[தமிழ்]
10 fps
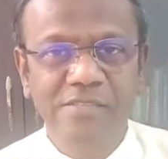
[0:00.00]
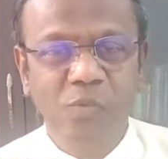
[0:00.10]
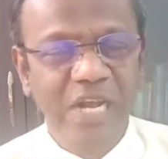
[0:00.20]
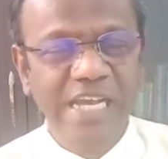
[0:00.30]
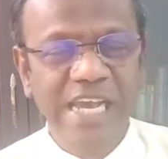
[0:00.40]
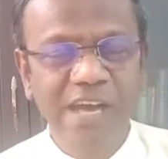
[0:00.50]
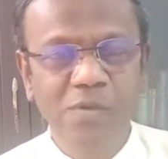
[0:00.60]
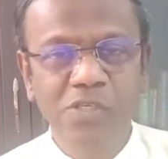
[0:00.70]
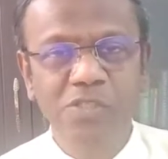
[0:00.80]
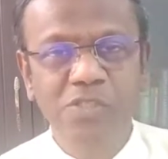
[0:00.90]
One day I
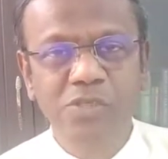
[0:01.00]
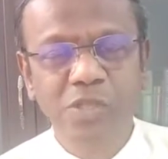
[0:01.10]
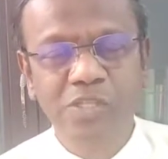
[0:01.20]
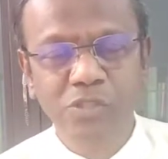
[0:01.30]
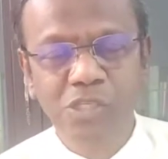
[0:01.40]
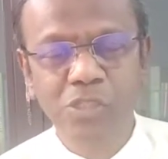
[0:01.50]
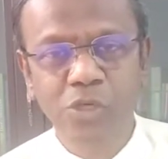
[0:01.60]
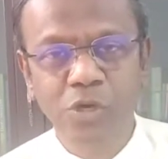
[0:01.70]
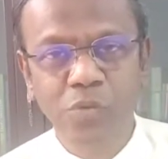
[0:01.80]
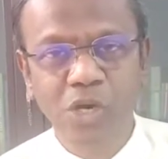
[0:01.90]
was on the
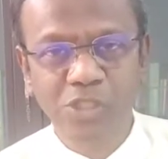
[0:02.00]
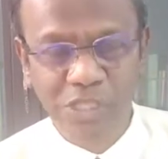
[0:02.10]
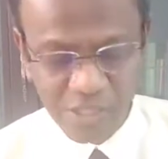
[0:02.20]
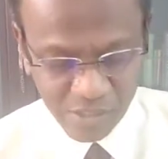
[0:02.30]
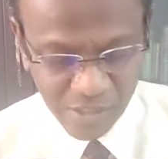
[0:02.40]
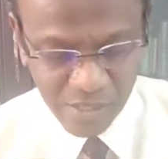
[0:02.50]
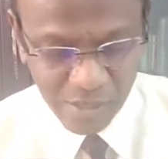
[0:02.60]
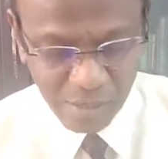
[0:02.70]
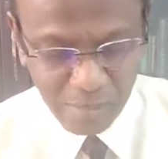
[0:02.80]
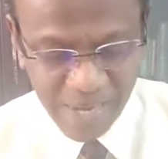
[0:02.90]
seashore washing
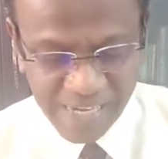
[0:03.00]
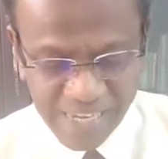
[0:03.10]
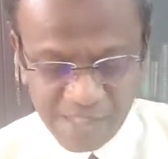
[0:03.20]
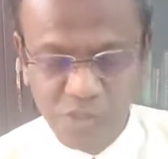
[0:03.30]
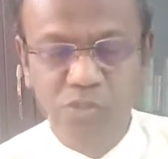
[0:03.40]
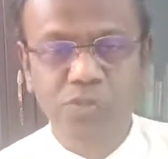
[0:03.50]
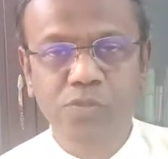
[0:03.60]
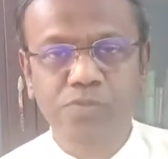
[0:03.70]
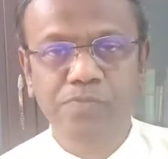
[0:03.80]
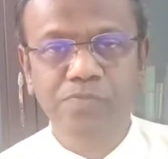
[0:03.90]
my nets,
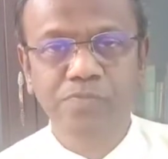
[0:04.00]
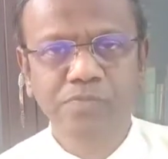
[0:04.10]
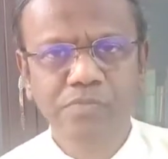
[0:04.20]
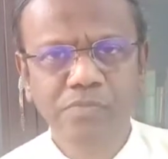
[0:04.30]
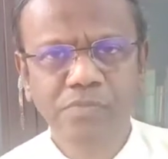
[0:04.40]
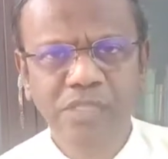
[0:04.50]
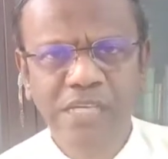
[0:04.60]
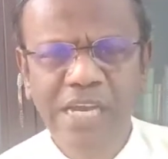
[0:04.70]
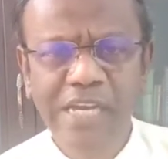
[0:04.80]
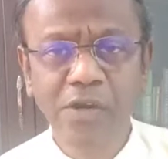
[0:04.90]

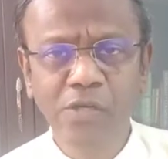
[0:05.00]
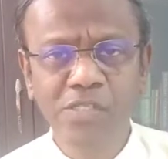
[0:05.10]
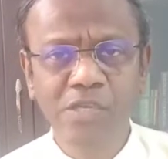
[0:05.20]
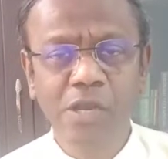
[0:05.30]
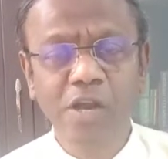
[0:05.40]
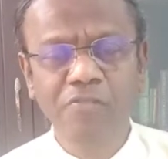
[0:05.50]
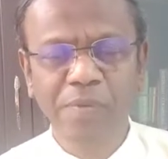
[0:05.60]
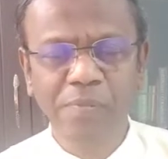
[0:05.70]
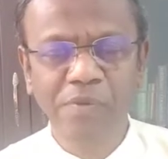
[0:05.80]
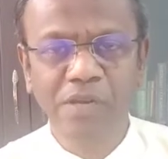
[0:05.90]
and I noticed a lot of
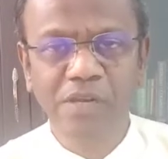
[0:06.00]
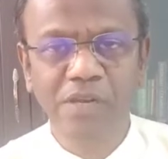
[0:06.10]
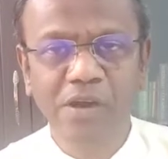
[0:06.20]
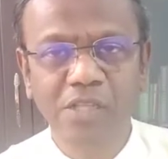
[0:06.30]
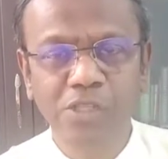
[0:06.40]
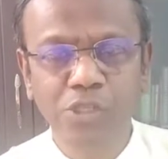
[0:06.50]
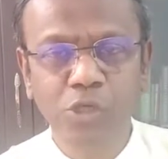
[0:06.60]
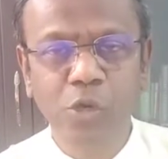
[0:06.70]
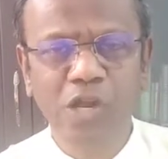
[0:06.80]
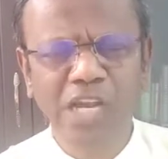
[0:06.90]
people on the
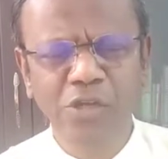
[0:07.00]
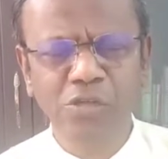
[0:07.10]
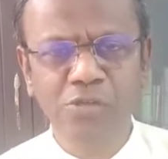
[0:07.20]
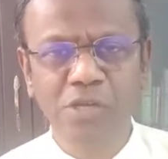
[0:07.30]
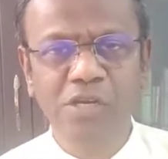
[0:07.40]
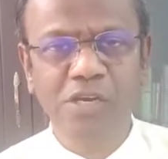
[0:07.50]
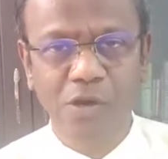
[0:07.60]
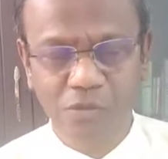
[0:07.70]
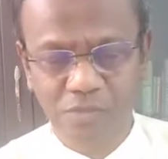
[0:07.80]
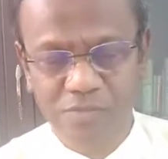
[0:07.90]
shore, unusual
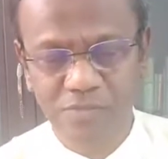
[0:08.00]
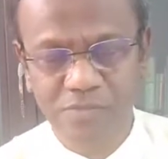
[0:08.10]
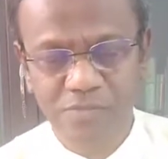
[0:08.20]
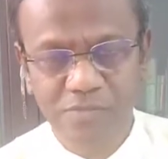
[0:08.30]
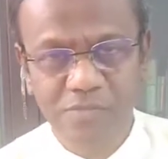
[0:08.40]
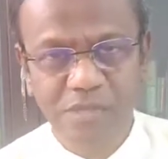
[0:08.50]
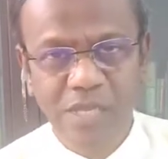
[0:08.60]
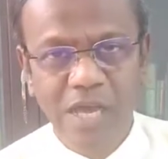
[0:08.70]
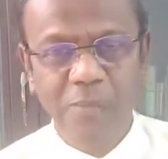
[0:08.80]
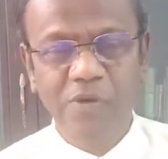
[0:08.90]
crowd.
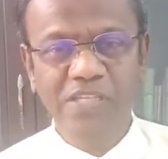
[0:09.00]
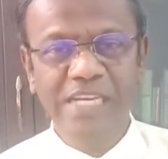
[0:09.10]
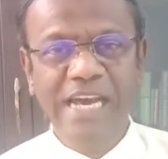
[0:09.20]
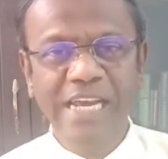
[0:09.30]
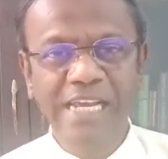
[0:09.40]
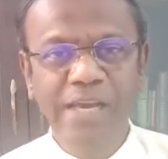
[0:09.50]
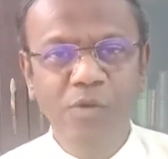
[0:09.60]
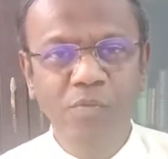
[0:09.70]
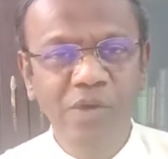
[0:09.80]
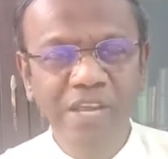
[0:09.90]
அப்பொழுது கரையில்
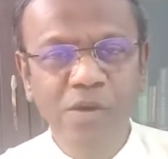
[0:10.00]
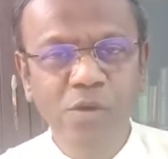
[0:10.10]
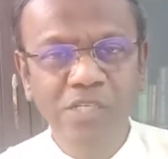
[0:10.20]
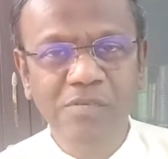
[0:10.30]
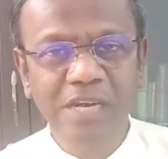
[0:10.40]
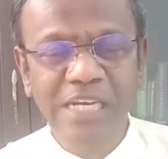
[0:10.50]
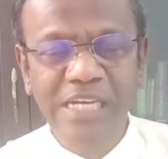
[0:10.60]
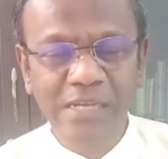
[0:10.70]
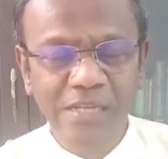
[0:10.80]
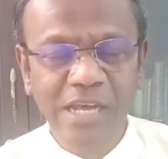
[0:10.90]
ஒரு பெரிய கூட்டம் மக்கள்
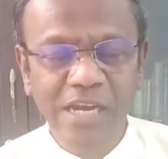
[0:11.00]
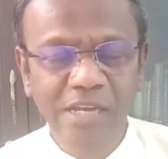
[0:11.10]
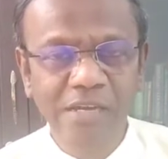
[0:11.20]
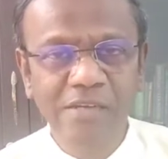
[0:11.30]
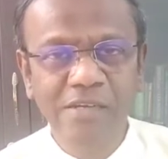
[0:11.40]
இருந்தார்கள்